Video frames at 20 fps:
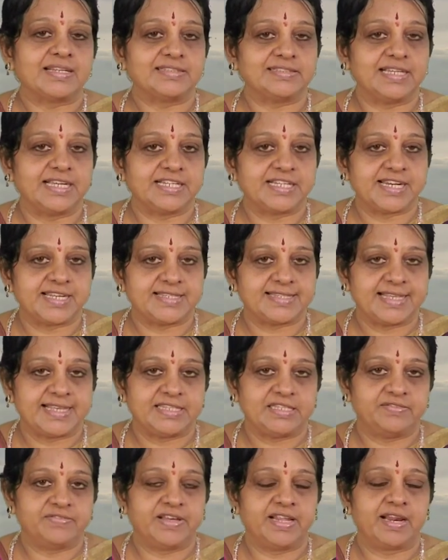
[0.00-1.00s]
அரசாட்சி
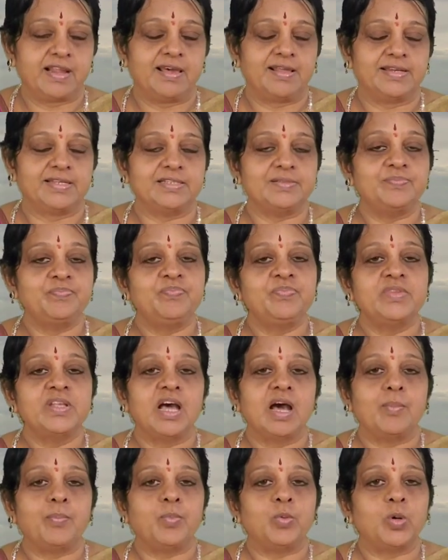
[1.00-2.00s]
செய்து வராரு
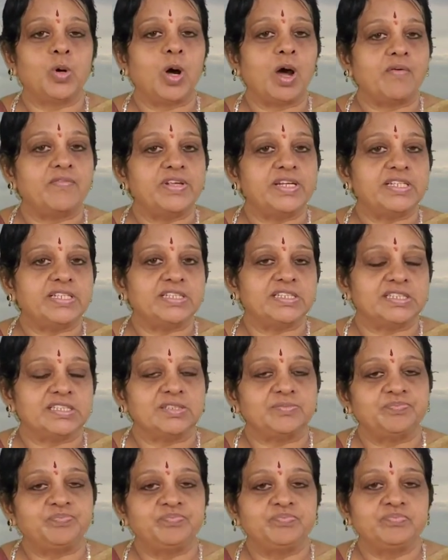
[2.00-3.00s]
அப்போது அவருக்கு
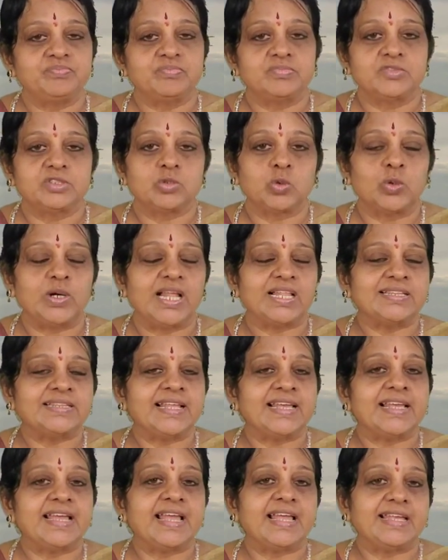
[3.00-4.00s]

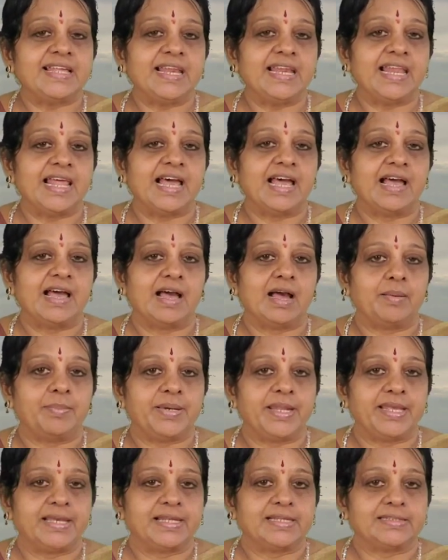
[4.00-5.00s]
குழந்தையே இல்லை
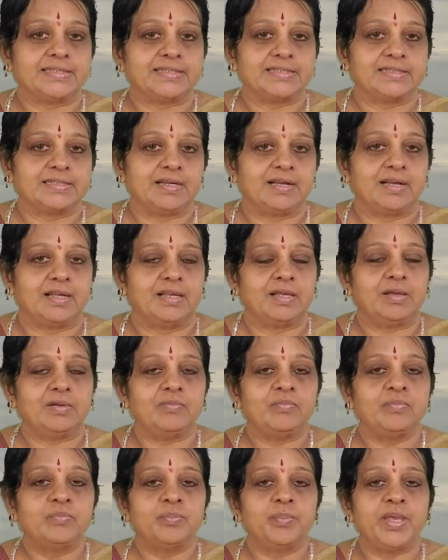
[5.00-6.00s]
அப்படிங்கிறதுக்காக
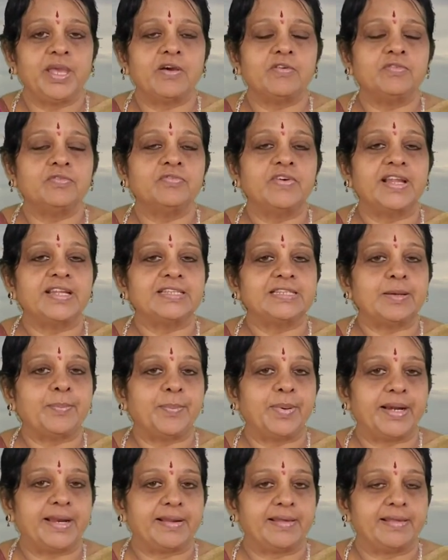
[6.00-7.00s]
மிகவும்
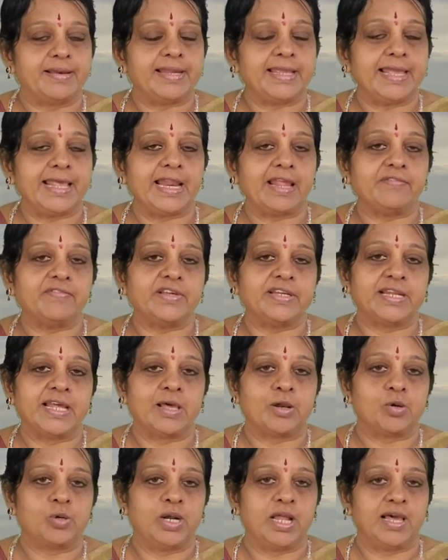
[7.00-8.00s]
வருத்தப்படுறாரு இறைவன்
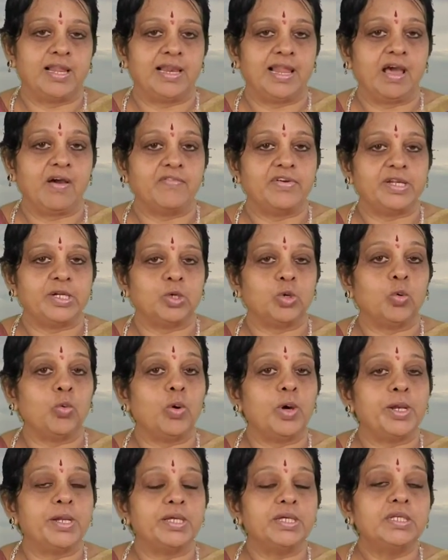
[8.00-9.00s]
அருளால் அவருக்கு
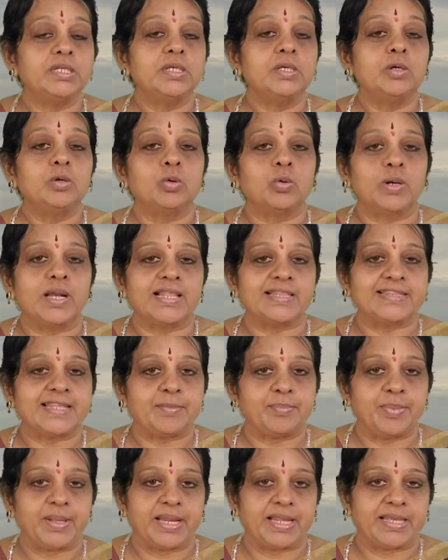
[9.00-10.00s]
ஒரு
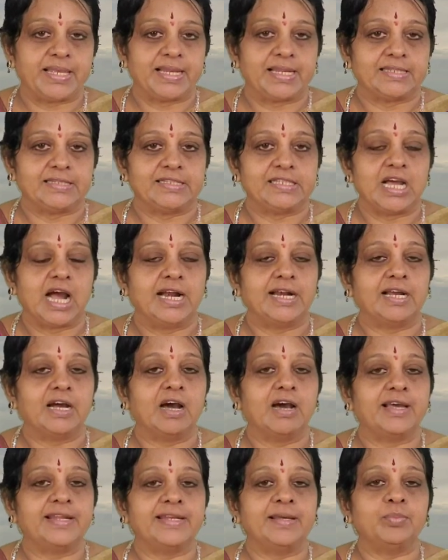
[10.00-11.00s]
குழந்தை பிறக்கிறது
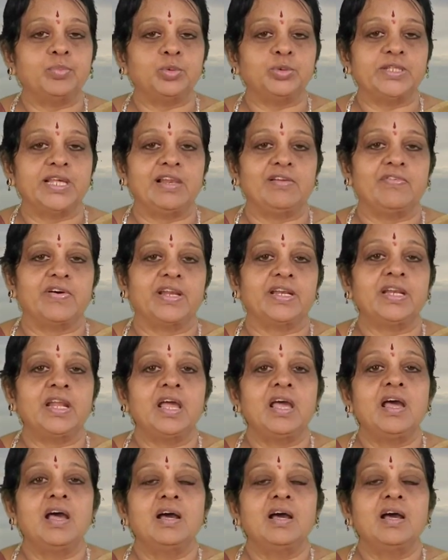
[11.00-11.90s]
அழகான புதல்வன்